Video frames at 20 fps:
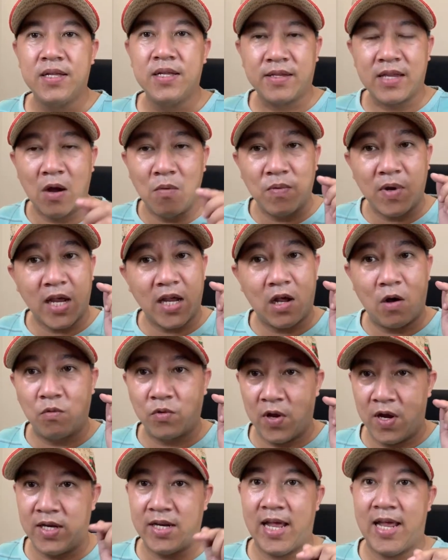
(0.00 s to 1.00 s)
trong cái câu
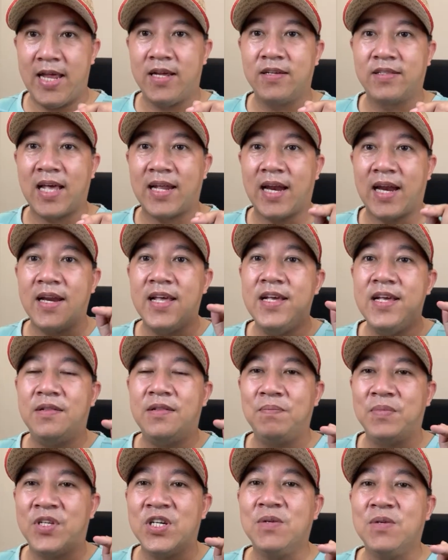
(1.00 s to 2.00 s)
chuyện này người ta đã đi
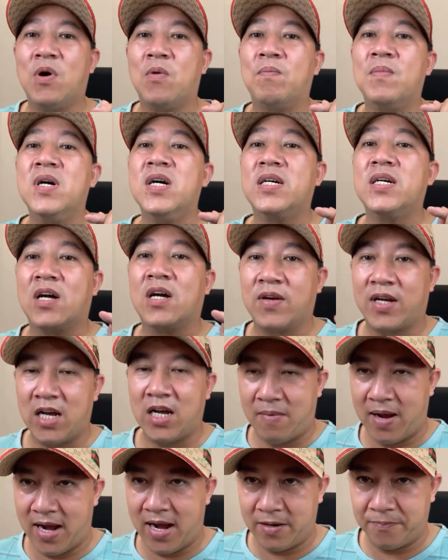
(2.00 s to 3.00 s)
trước một bước rồi các
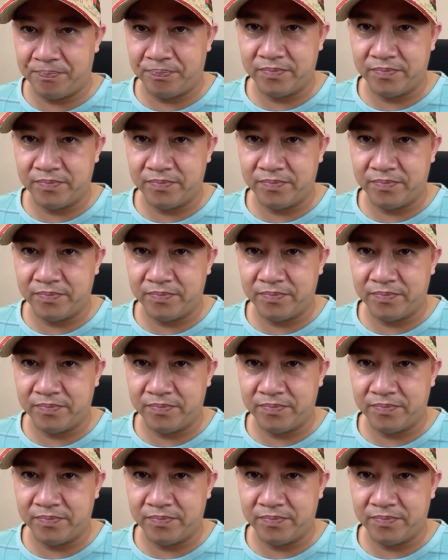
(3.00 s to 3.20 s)
bạn.